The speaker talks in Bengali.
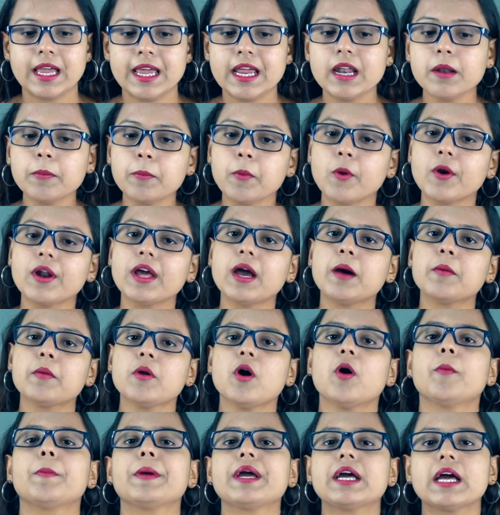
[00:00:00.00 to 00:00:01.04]
এরপরে আমরা
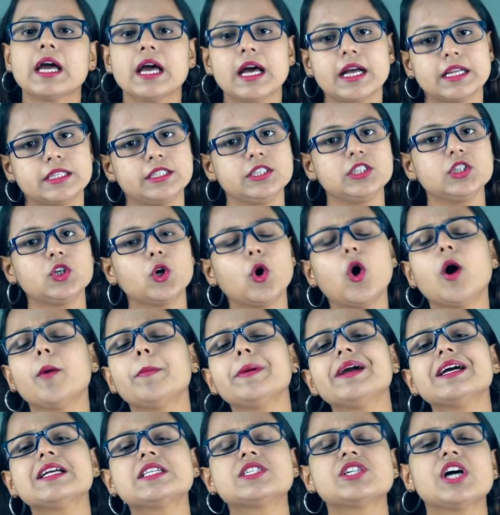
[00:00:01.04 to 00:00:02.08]
অপেক্ষায় আছি
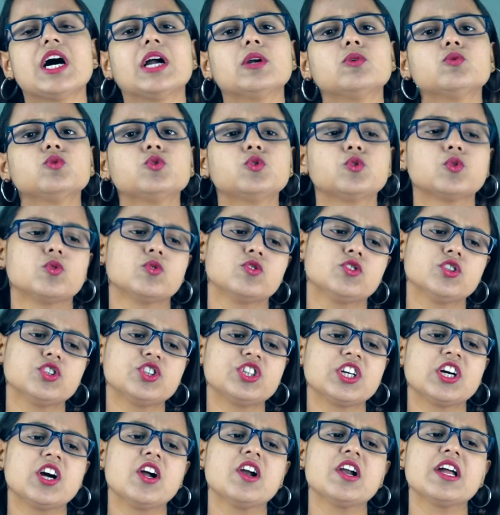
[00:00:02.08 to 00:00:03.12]
কবে চারু
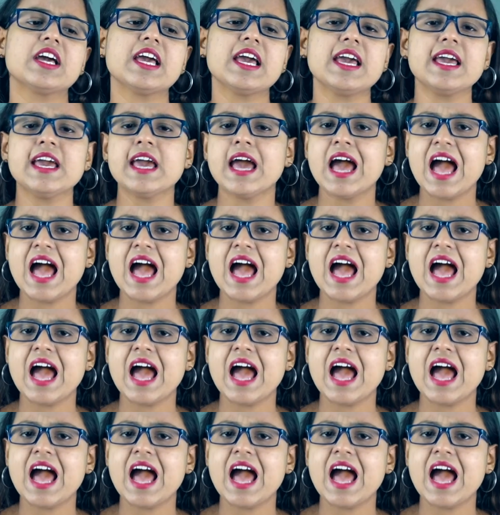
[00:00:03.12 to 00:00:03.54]
সূর্যশেখরকে